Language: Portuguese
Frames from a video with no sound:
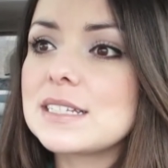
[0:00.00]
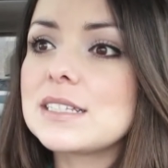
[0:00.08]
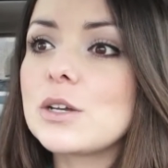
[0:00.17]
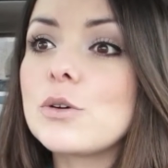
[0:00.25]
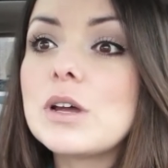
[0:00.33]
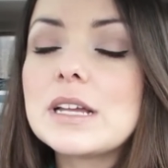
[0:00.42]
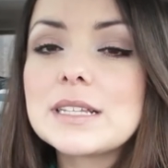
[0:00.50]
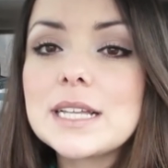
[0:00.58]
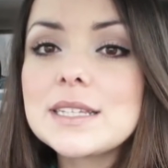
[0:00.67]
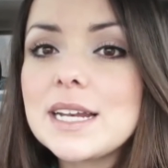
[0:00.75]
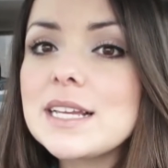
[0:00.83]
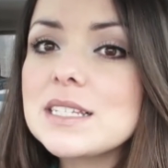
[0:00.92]
Então, dá
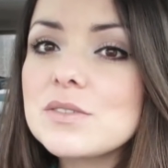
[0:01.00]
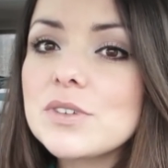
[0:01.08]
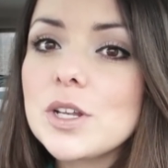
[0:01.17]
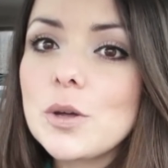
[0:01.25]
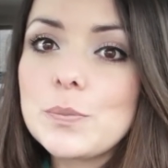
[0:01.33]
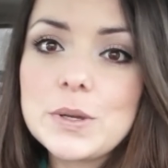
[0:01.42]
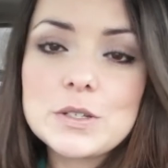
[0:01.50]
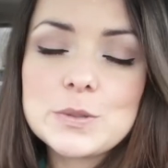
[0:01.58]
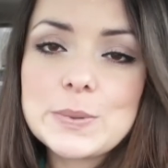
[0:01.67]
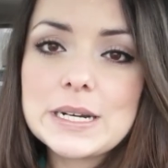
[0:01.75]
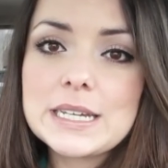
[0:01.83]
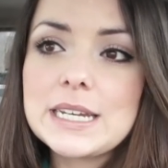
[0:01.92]
três envelopinhos
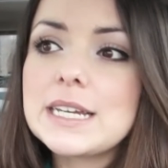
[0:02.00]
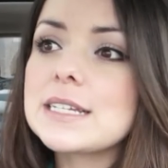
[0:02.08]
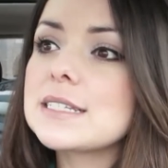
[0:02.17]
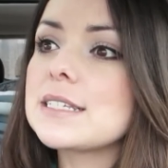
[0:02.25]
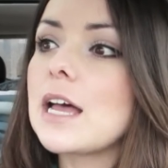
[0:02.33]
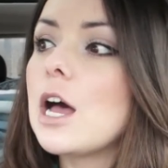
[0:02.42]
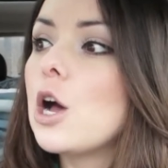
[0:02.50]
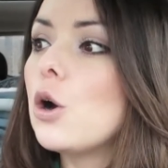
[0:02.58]
para a criança.